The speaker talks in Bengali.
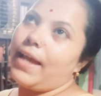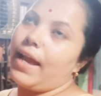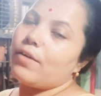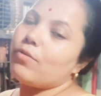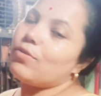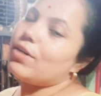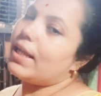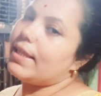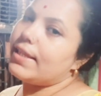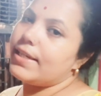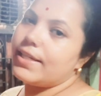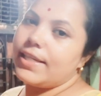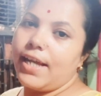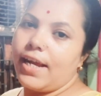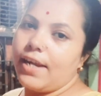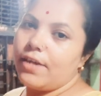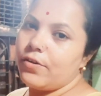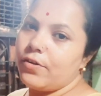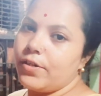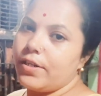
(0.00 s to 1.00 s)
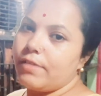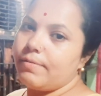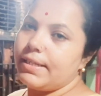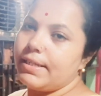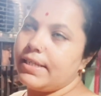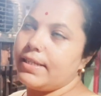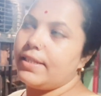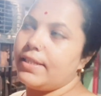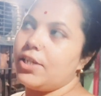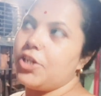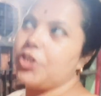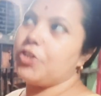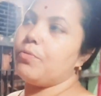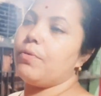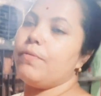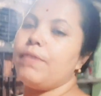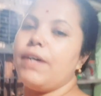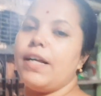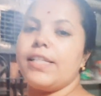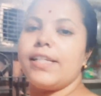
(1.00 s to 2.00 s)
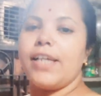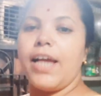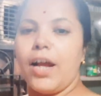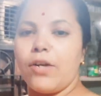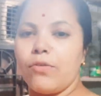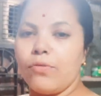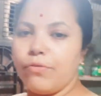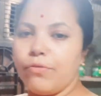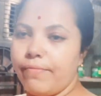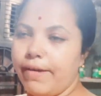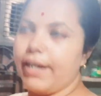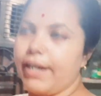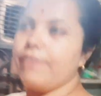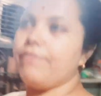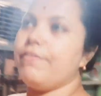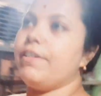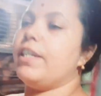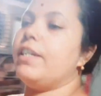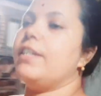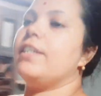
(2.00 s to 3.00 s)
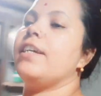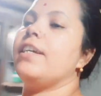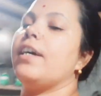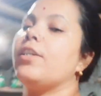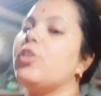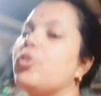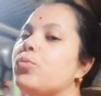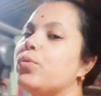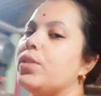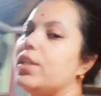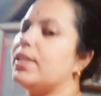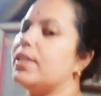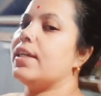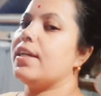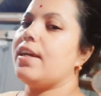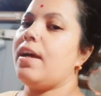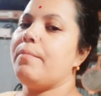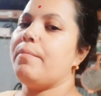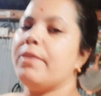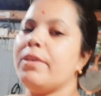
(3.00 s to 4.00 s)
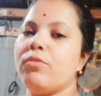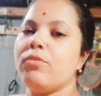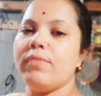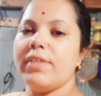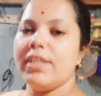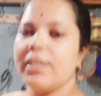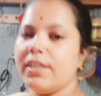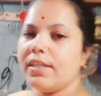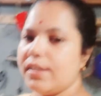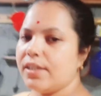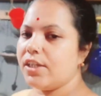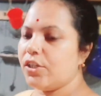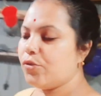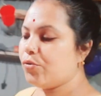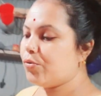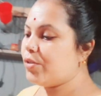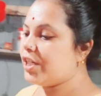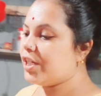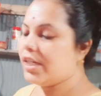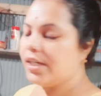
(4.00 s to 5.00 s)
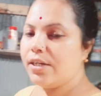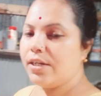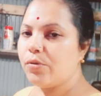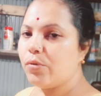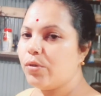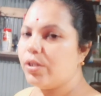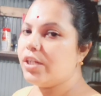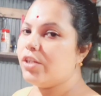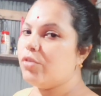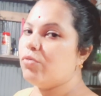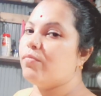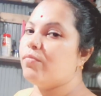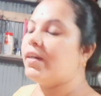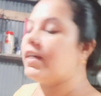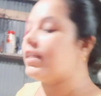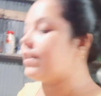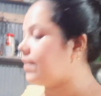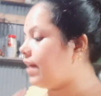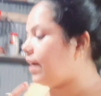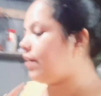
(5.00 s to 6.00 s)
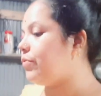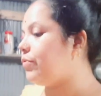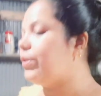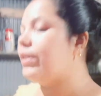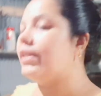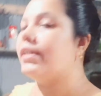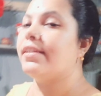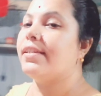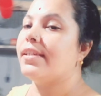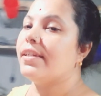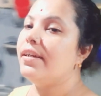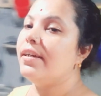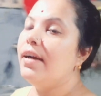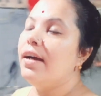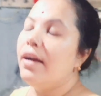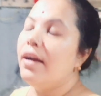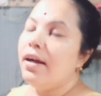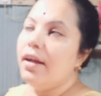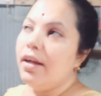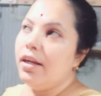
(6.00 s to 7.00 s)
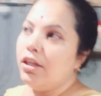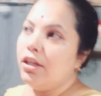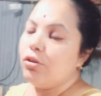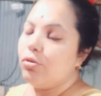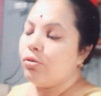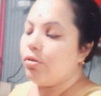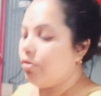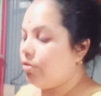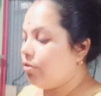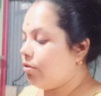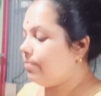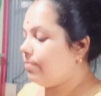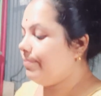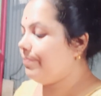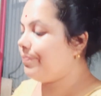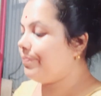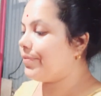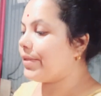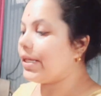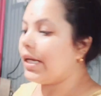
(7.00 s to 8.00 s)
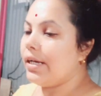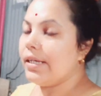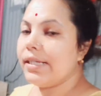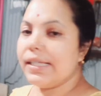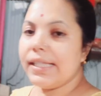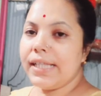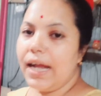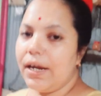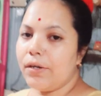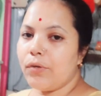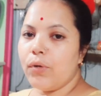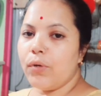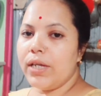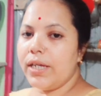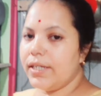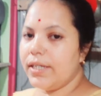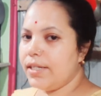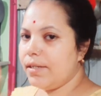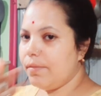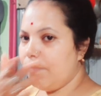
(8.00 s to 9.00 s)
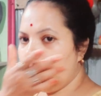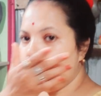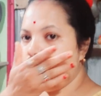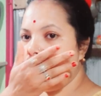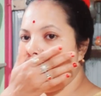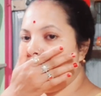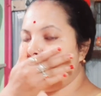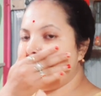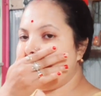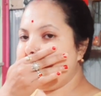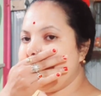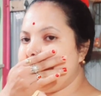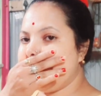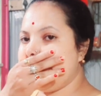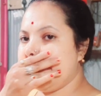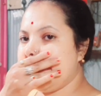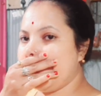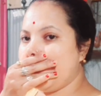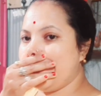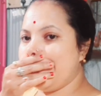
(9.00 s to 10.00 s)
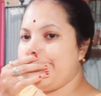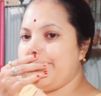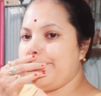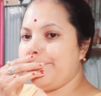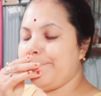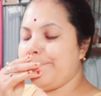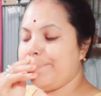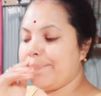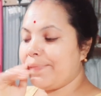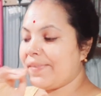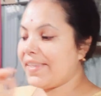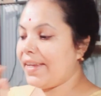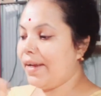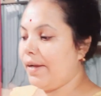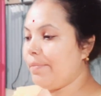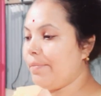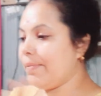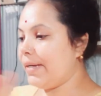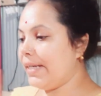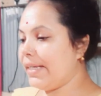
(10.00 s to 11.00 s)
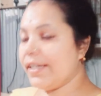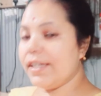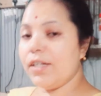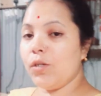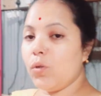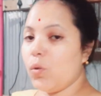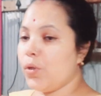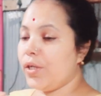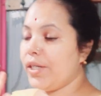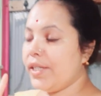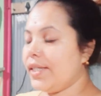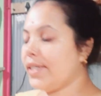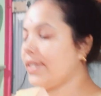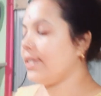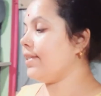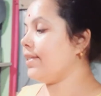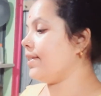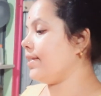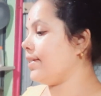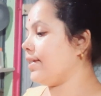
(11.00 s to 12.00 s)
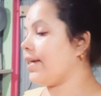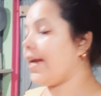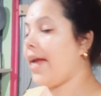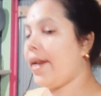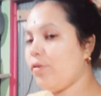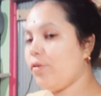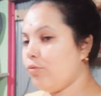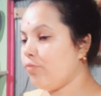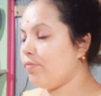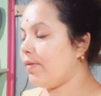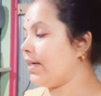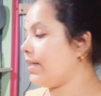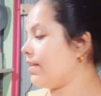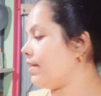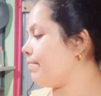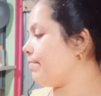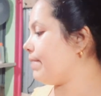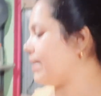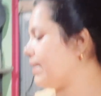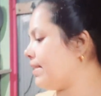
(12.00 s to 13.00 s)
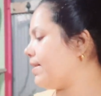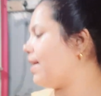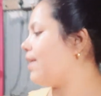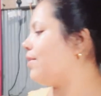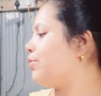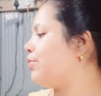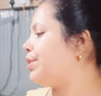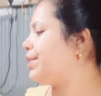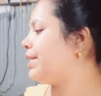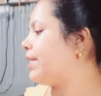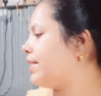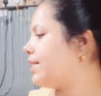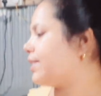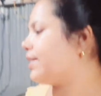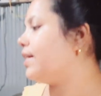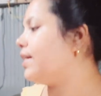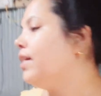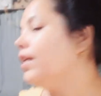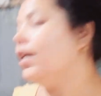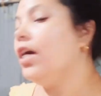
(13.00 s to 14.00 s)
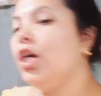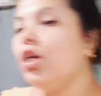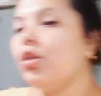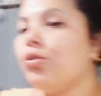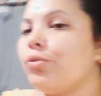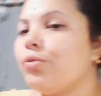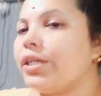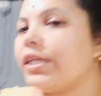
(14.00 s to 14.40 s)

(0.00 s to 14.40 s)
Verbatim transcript: এখন রাত্রি সাড়ে নটা বাজছে ত্রিশু বাবা আজকে এখনও বাড়ি ফেরেনি আর সন্ধ্যে থেকে আমি আর তোমাদের সাথে কিচ্ছুটি শেয়ার করিনি দুবার স্নান হয়ে গেছে তো স্নান করে এসে বললামই যে মানে কি করেছি কেন দুবার তিনবার স্নান হয়েছে আজকে তো